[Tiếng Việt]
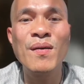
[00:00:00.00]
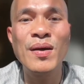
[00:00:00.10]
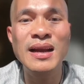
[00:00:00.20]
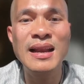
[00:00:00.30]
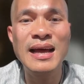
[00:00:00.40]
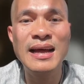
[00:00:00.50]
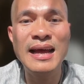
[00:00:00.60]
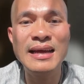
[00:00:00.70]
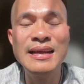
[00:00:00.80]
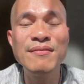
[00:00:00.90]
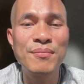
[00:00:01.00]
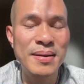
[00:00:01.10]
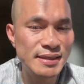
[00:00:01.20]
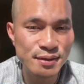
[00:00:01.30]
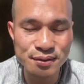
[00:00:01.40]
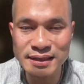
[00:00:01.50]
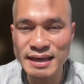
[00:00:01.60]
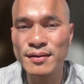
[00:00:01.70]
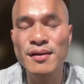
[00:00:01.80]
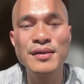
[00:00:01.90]
hoặc là Informational
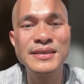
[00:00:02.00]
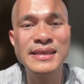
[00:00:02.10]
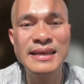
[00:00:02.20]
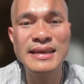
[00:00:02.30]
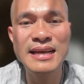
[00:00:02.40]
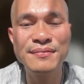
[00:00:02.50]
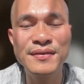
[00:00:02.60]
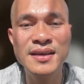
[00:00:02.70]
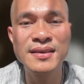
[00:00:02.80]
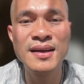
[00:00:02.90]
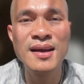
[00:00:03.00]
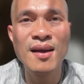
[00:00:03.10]
Technology Index Fund